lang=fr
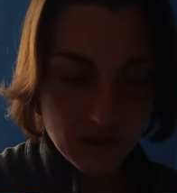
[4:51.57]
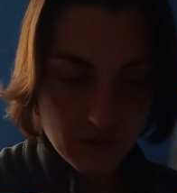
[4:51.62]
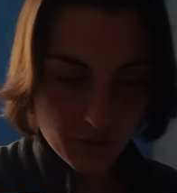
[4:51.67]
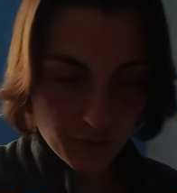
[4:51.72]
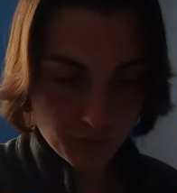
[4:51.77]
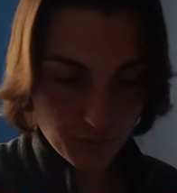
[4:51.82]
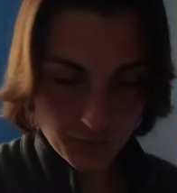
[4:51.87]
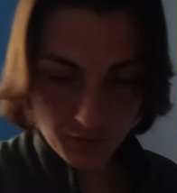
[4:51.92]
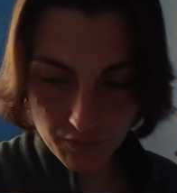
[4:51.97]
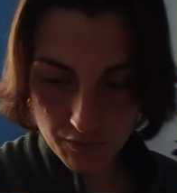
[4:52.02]

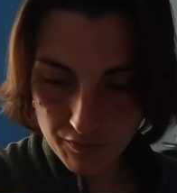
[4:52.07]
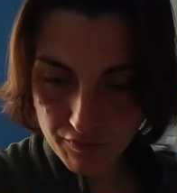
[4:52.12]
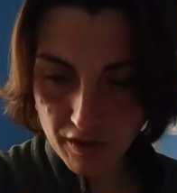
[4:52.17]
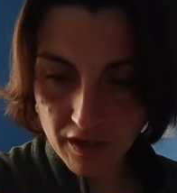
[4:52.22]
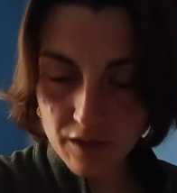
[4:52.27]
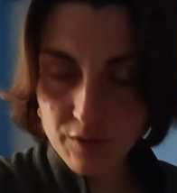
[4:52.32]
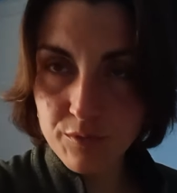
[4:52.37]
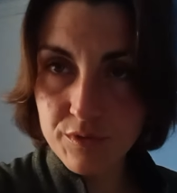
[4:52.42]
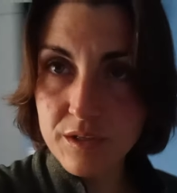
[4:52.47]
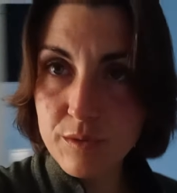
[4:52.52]
Donc euh,
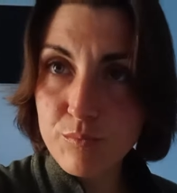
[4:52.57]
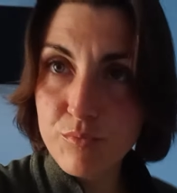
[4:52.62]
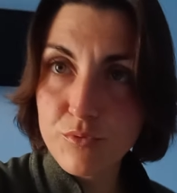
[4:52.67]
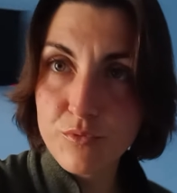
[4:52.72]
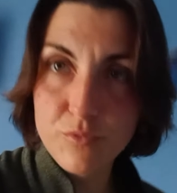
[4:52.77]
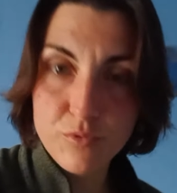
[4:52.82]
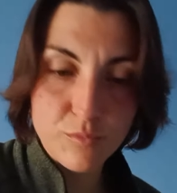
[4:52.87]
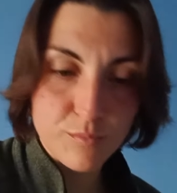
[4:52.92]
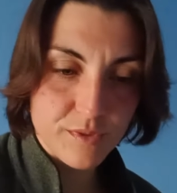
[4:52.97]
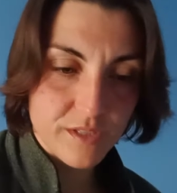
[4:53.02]
voilà, on est
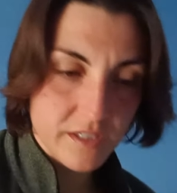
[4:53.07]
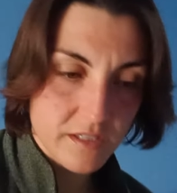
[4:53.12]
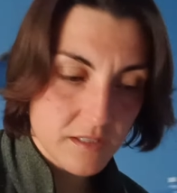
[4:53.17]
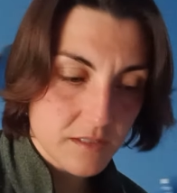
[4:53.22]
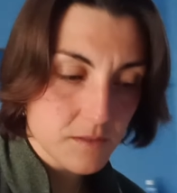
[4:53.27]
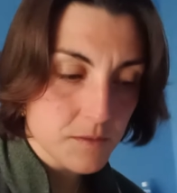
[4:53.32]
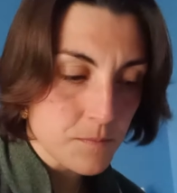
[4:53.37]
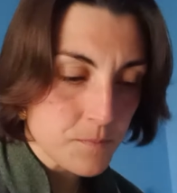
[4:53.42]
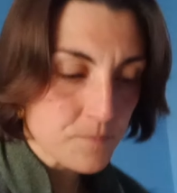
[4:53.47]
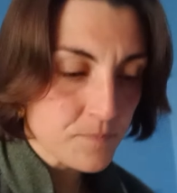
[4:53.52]
plutôt
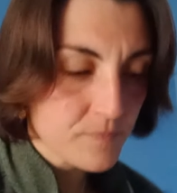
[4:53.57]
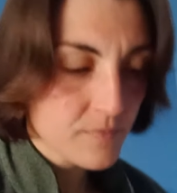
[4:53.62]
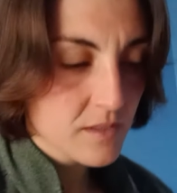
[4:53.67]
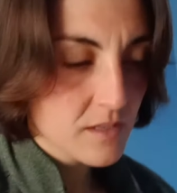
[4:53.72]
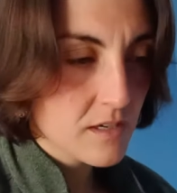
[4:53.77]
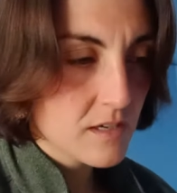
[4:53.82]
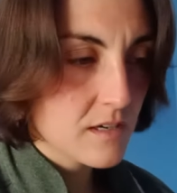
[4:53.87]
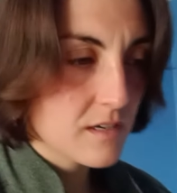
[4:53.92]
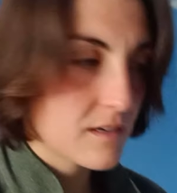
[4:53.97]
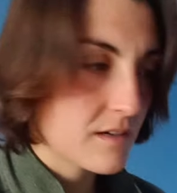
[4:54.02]
bien.
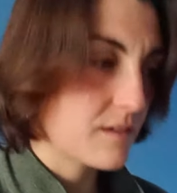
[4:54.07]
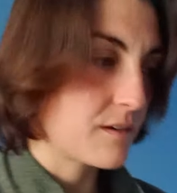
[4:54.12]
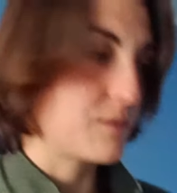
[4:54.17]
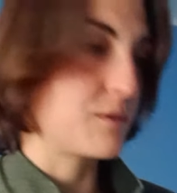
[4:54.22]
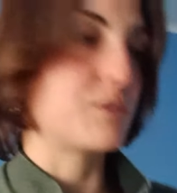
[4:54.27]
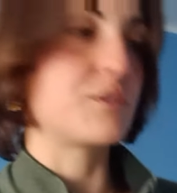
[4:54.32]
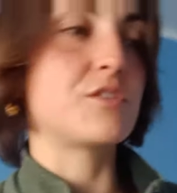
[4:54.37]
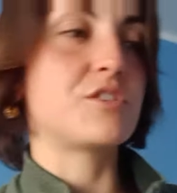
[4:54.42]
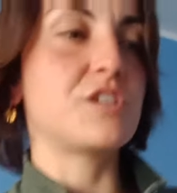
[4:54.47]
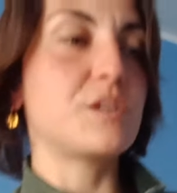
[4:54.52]

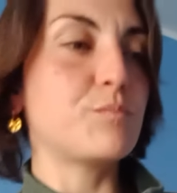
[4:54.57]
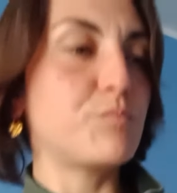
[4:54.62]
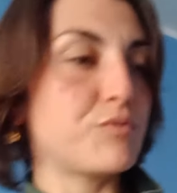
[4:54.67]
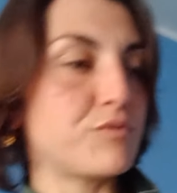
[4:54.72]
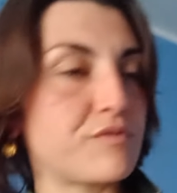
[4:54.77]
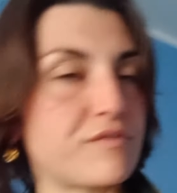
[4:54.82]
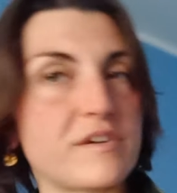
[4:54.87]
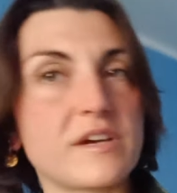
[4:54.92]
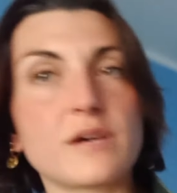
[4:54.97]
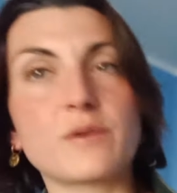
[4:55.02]
Euh, j'ai
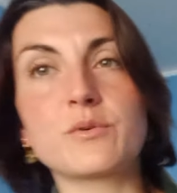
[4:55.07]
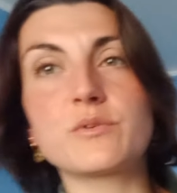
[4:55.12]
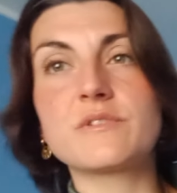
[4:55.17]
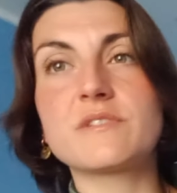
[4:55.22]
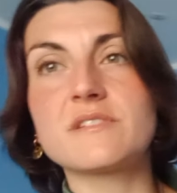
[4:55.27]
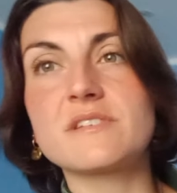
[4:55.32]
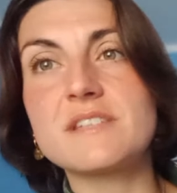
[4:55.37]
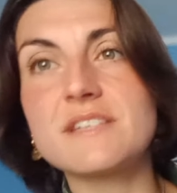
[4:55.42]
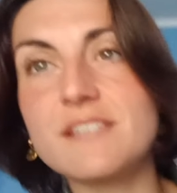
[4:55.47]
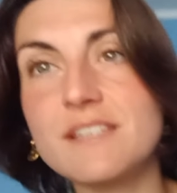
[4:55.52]
pu faire
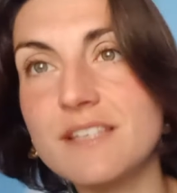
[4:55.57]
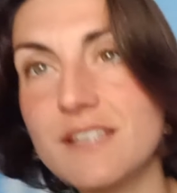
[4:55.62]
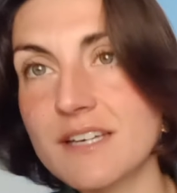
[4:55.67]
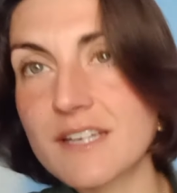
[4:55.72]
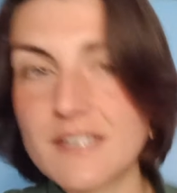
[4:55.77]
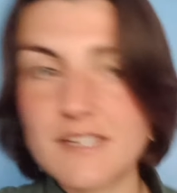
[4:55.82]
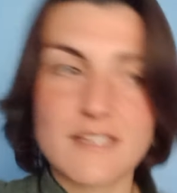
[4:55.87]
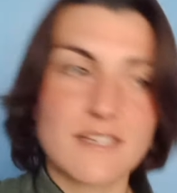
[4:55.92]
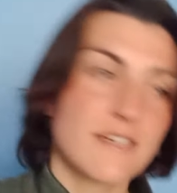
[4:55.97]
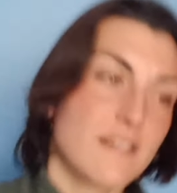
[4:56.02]
aussi
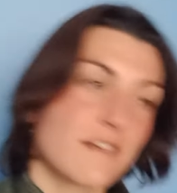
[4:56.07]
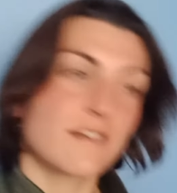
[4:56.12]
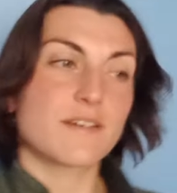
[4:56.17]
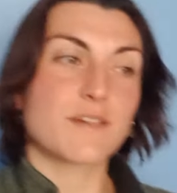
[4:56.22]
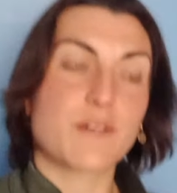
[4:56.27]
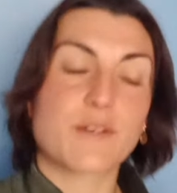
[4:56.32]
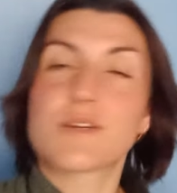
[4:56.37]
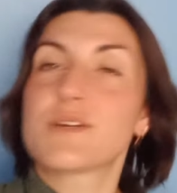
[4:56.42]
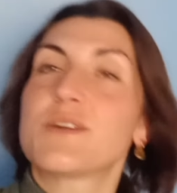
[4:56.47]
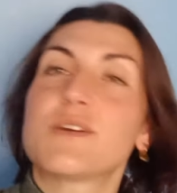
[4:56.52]

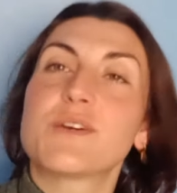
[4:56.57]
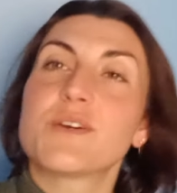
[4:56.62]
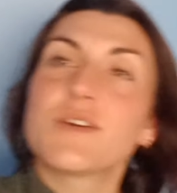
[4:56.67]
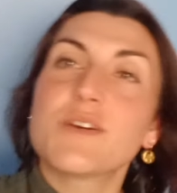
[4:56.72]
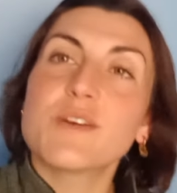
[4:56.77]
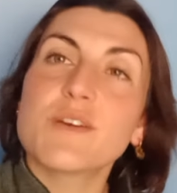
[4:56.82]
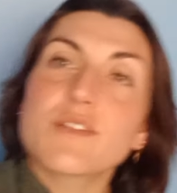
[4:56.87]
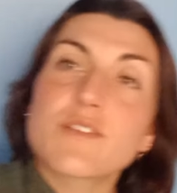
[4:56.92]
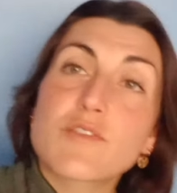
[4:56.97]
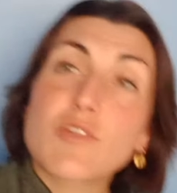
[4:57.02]
euh,
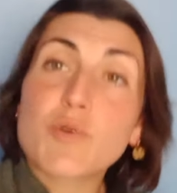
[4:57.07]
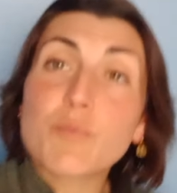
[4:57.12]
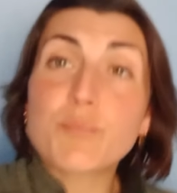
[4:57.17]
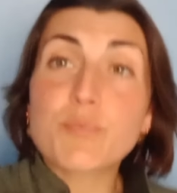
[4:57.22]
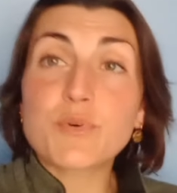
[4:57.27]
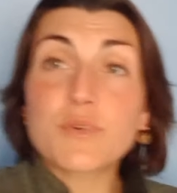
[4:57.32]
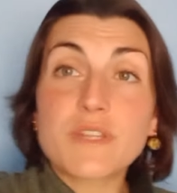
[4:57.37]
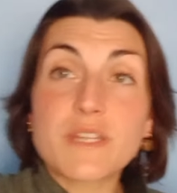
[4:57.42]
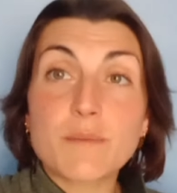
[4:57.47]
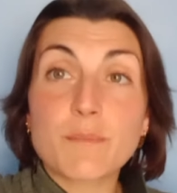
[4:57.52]

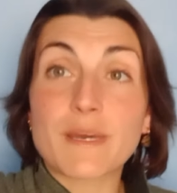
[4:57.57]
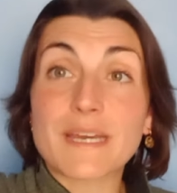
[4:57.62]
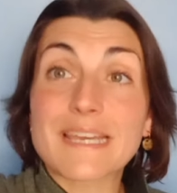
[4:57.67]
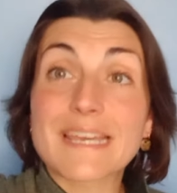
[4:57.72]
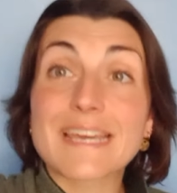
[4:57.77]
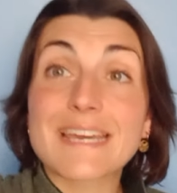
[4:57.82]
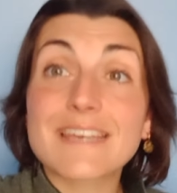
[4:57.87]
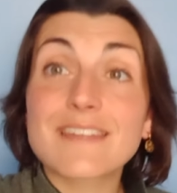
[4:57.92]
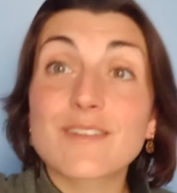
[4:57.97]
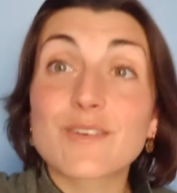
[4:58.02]
tamponner ma
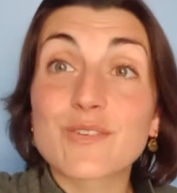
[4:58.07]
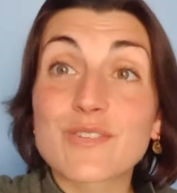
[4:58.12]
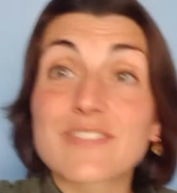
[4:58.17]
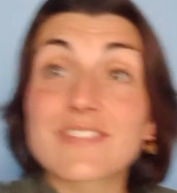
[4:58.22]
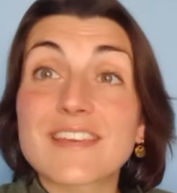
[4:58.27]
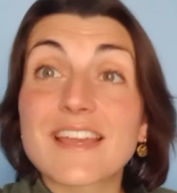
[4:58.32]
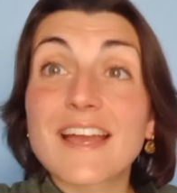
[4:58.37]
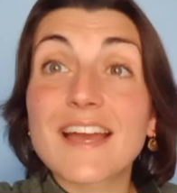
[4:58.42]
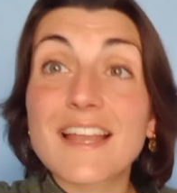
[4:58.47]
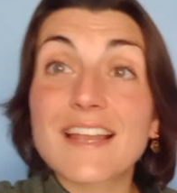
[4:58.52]

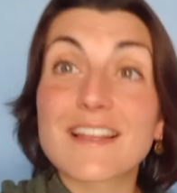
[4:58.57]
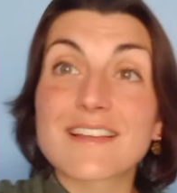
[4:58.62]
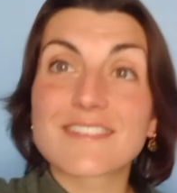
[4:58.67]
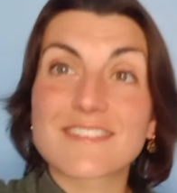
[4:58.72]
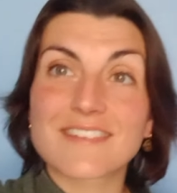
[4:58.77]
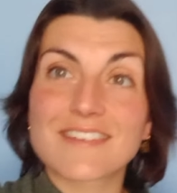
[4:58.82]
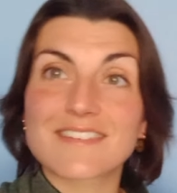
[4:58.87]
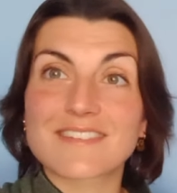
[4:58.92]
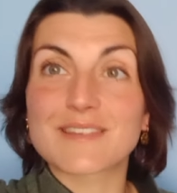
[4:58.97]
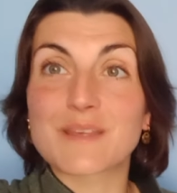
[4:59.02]
crédentiale,
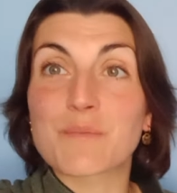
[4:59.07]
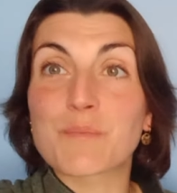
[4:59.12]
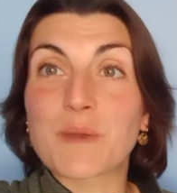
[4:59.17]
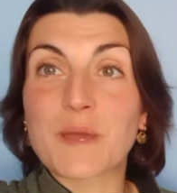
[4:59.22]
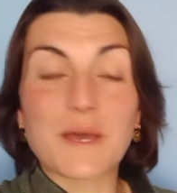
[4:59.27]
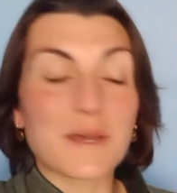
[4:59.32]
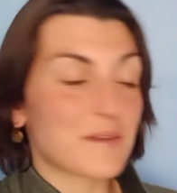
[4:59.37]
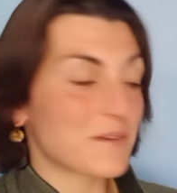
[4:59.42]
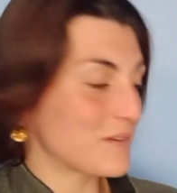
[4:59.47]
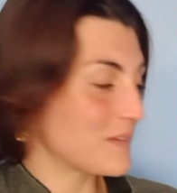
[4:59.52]
ça c'est hyper,